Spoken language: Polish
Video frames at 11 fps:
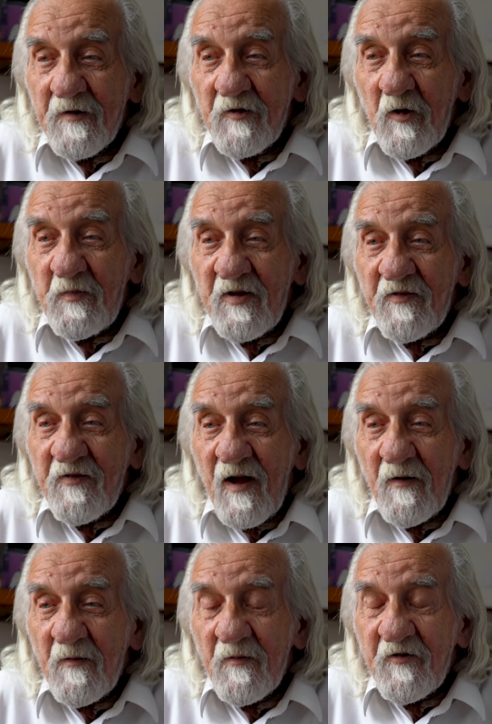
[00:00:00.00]

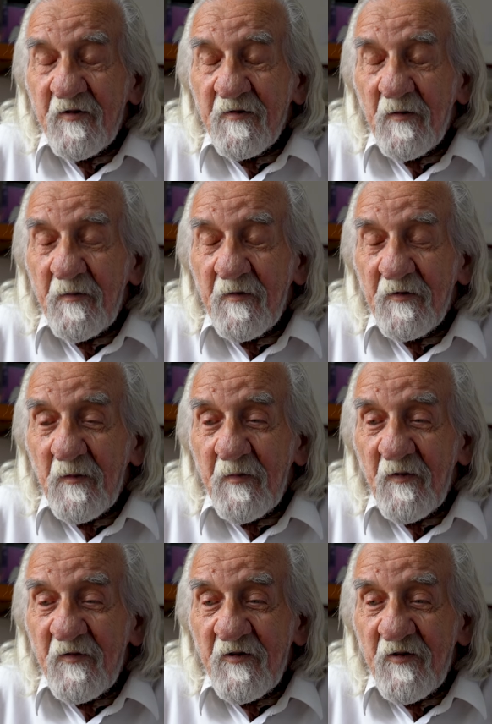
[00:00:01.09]
dopisałem czy do,
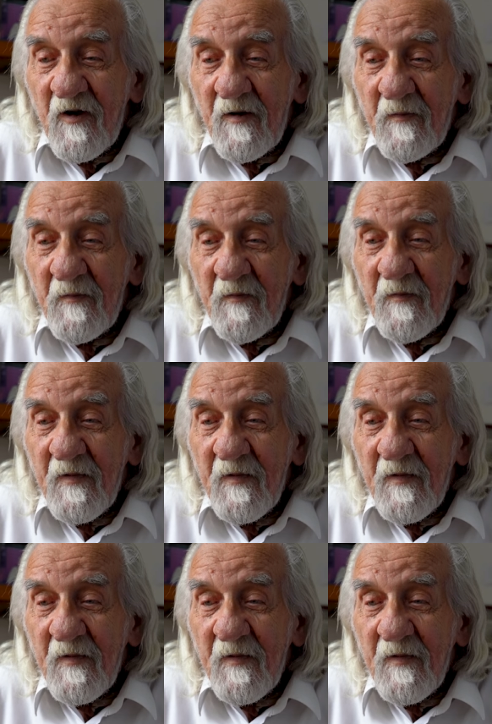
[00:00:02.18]
dopowiedziałem